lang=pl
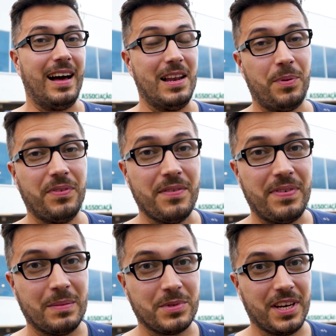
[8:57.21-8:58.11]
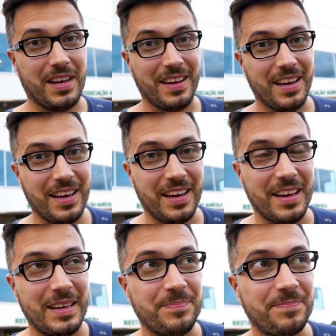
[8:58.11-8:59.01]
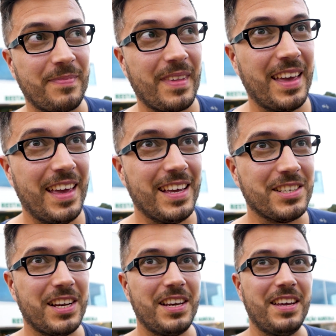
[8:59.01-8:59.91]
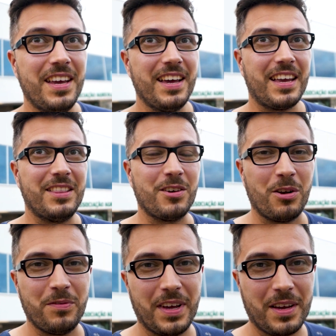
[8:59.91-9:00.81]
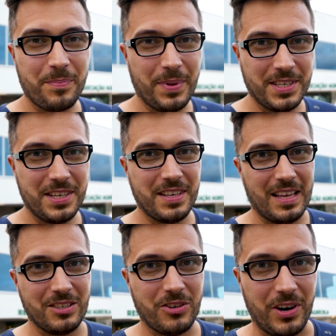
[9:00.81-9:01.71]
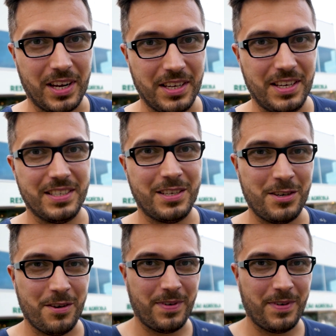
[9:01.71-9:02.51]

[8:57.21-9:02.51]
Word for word: Ale powiem Wam, że e, jeżeli kiedykolwiek będziecie na Azorach i jesteście